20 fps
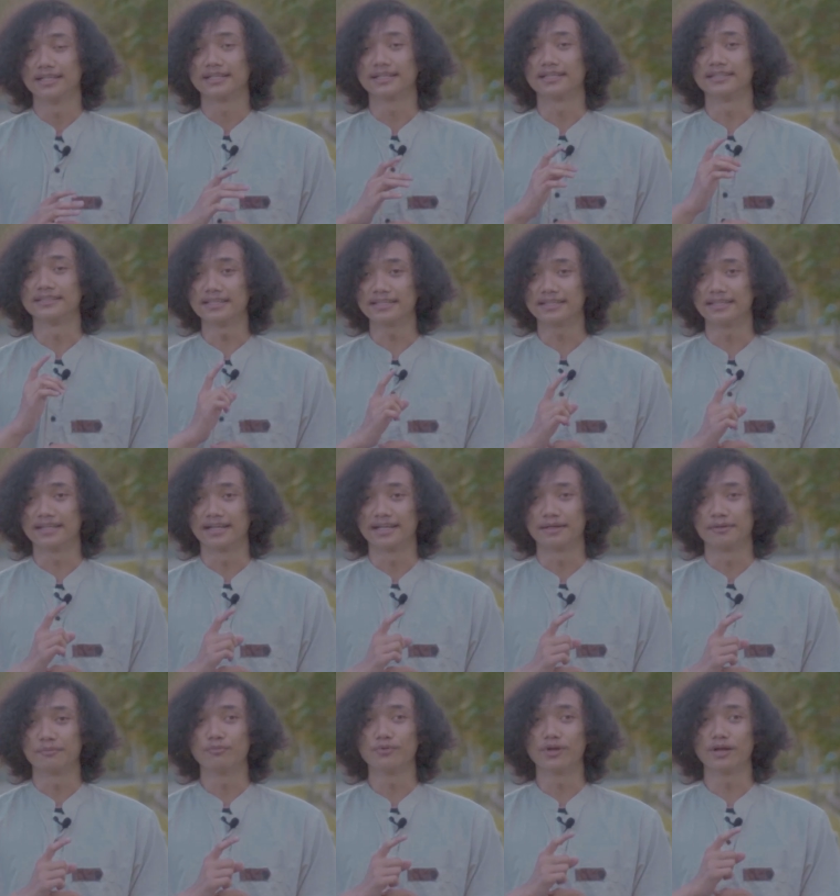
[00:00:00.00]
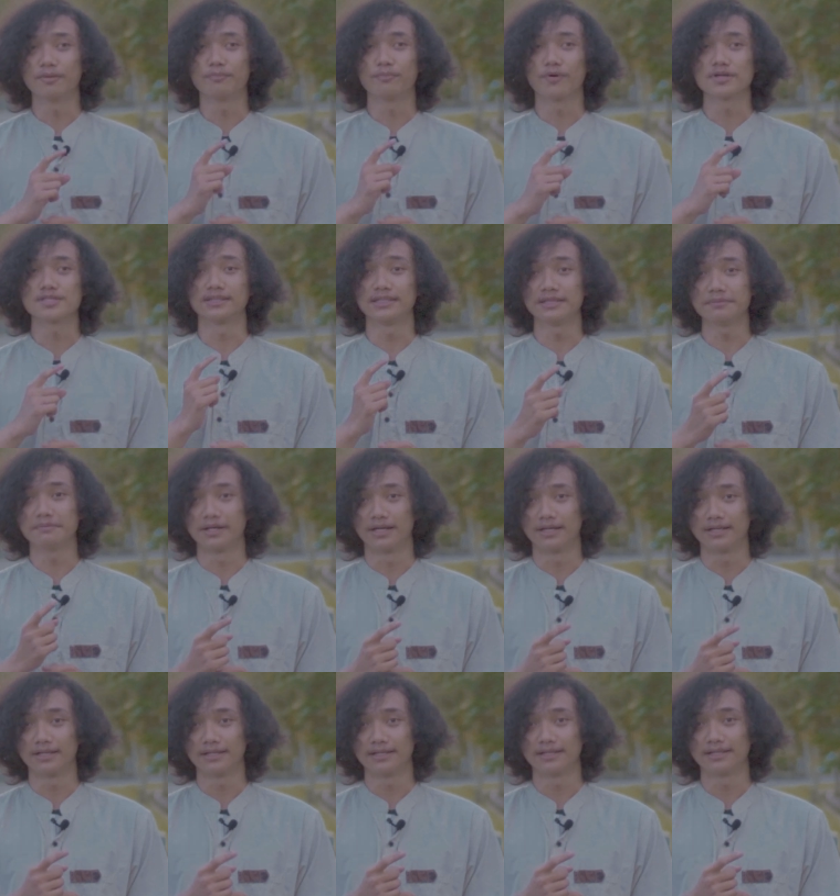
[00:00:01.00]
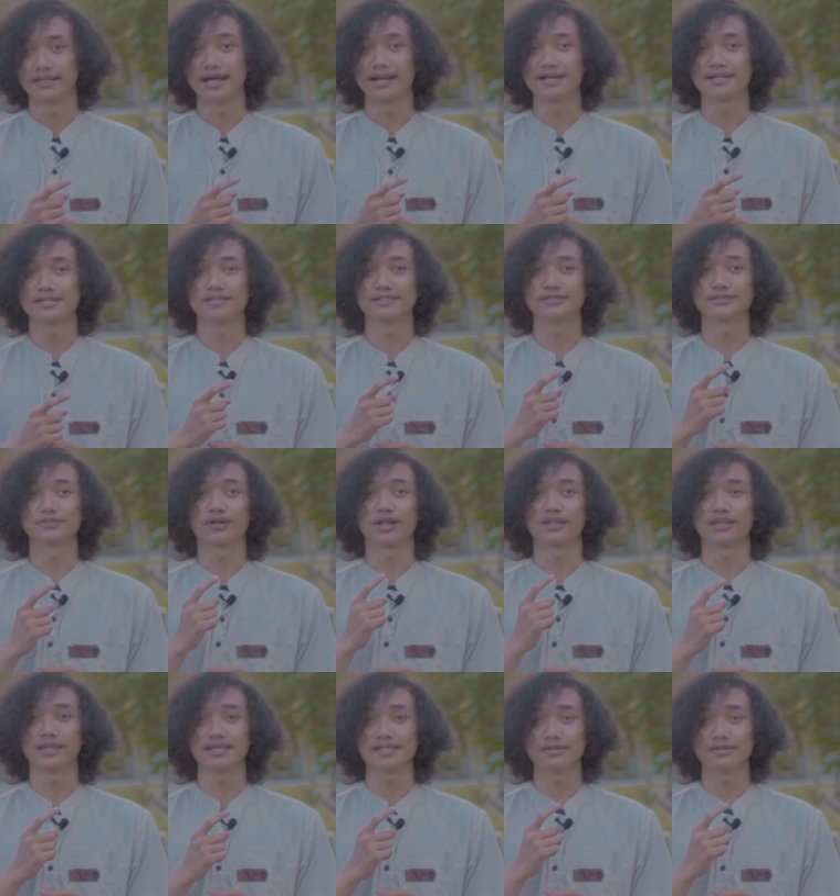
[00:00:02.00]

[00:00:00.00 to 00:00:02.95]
ketika bulan puasa tiba dan sholat